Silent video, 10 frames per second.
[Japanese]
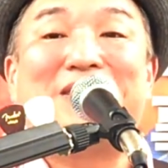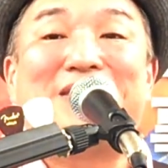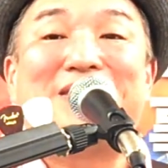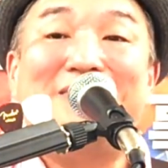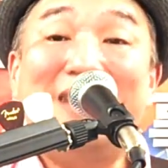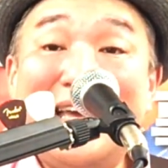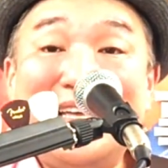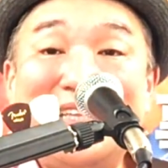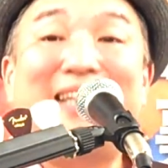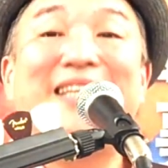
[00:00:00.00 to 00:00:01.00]
ます
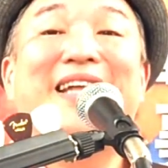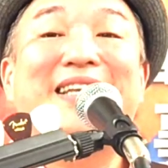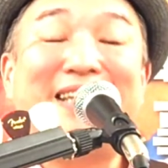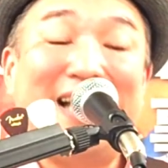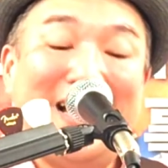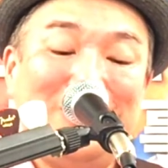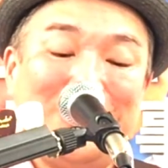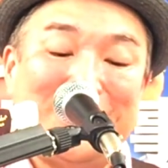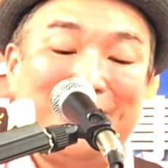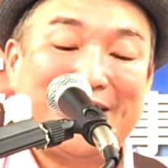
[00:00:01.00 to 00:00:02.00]
霊的な着替え
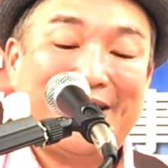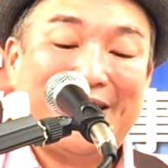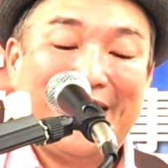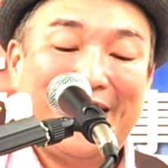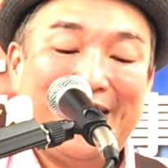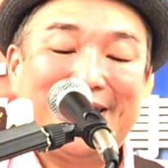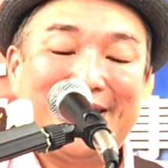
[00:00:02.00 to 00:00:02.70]
をしませんか